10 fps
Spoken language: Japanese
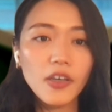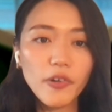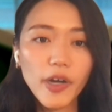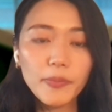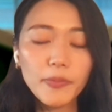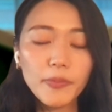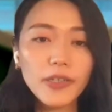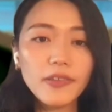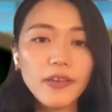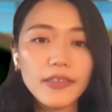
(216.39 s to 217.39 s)

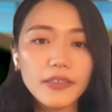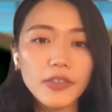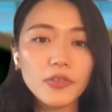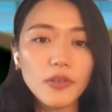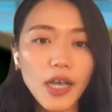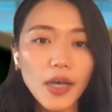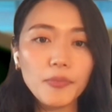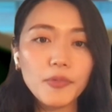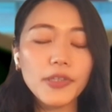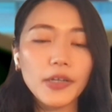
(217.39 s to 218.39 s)
コアプロダクト班っていうの
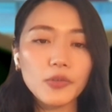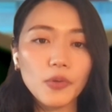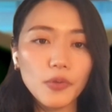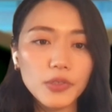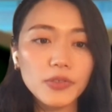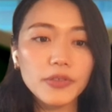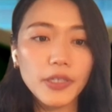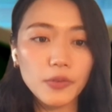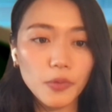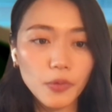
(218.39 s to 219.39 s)
がプロダクトを作っ
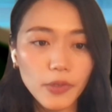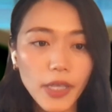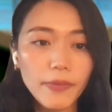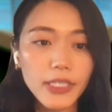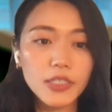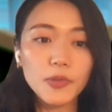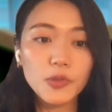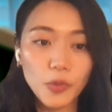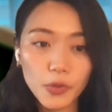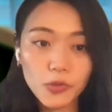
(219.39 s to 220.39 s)
ているところで、私も
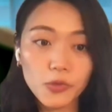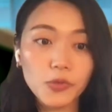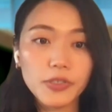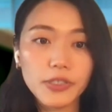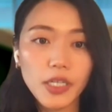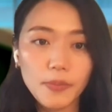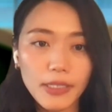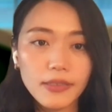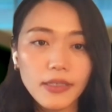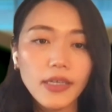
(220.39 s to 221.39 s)
そこに所属してい
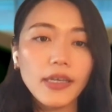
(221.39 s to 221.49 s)
ます。